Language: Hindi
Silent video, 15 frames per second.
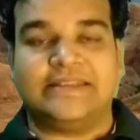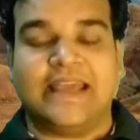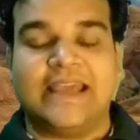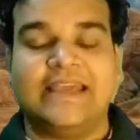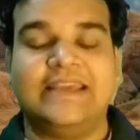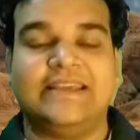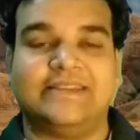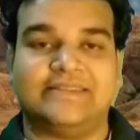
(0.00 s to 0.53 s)

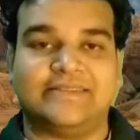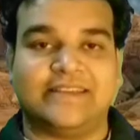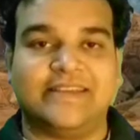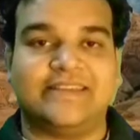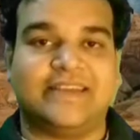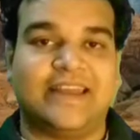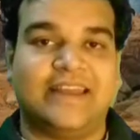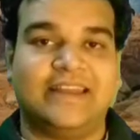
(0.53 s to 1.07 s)
यही
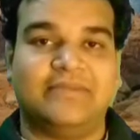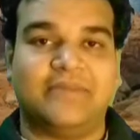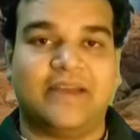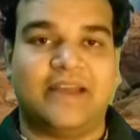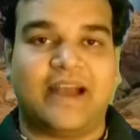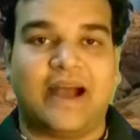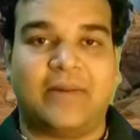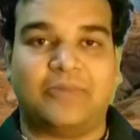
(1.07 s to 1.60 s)
चीज़ के लिए
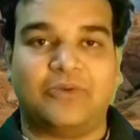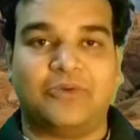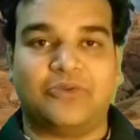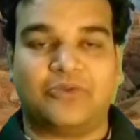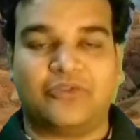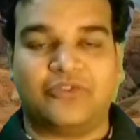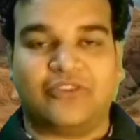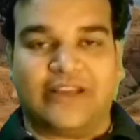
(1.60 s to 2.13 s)
मैं आप लोगों
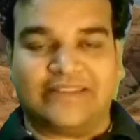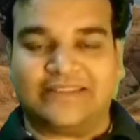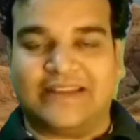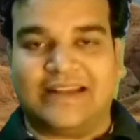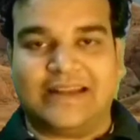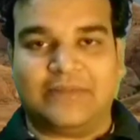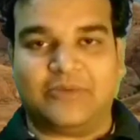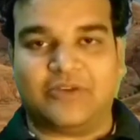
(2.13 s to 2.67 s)
को
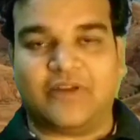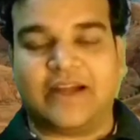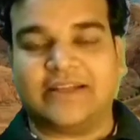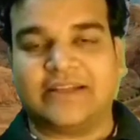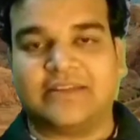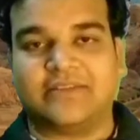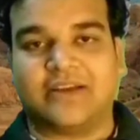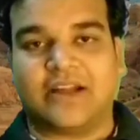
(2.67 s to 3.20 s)
फैसिलिटी प्रोवाइड
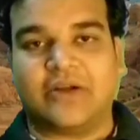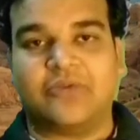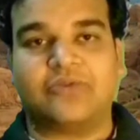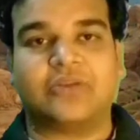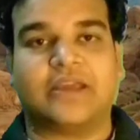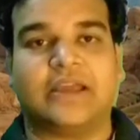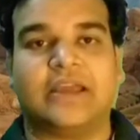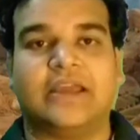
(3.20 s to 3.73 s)
करवा रहा
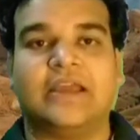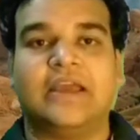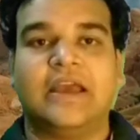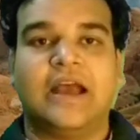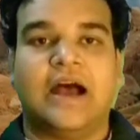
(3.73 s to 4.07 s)
हूँ कि